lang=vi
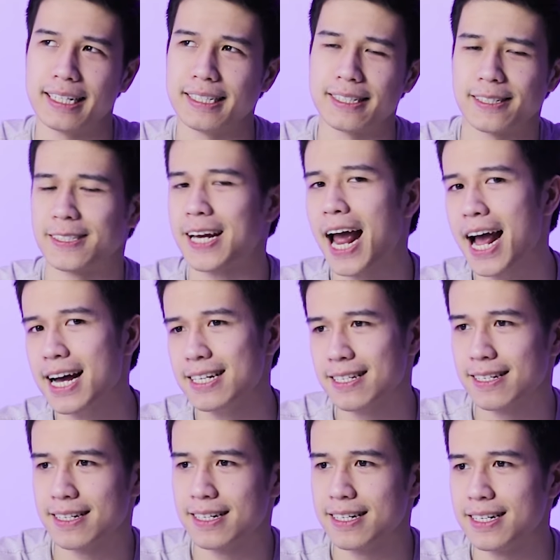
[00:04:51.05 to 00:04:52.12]
nhạc
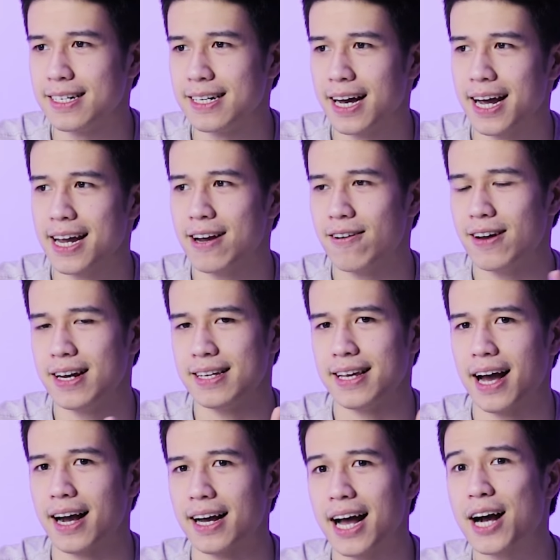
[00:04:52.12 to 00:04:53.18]
jazz hay gọi là
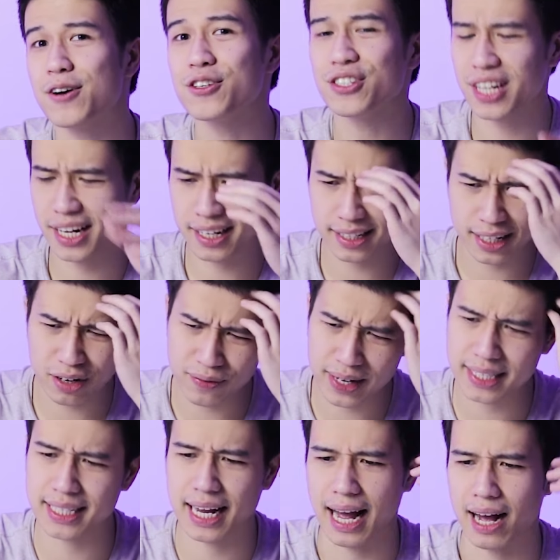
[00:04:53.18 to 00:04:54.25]
nhạc acoustic thì không
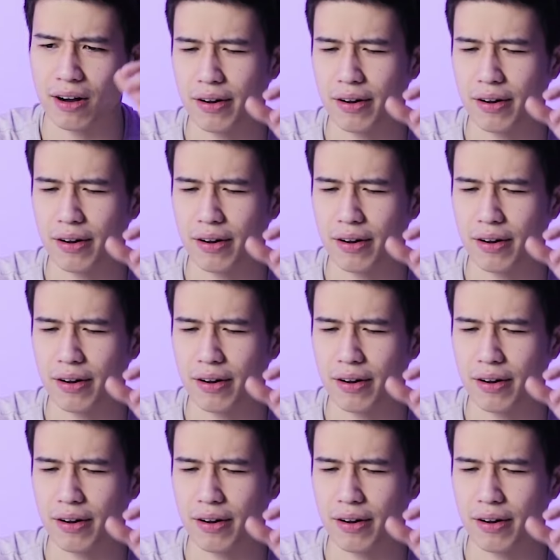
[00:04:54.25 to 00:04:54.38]
vấn đề gì cả.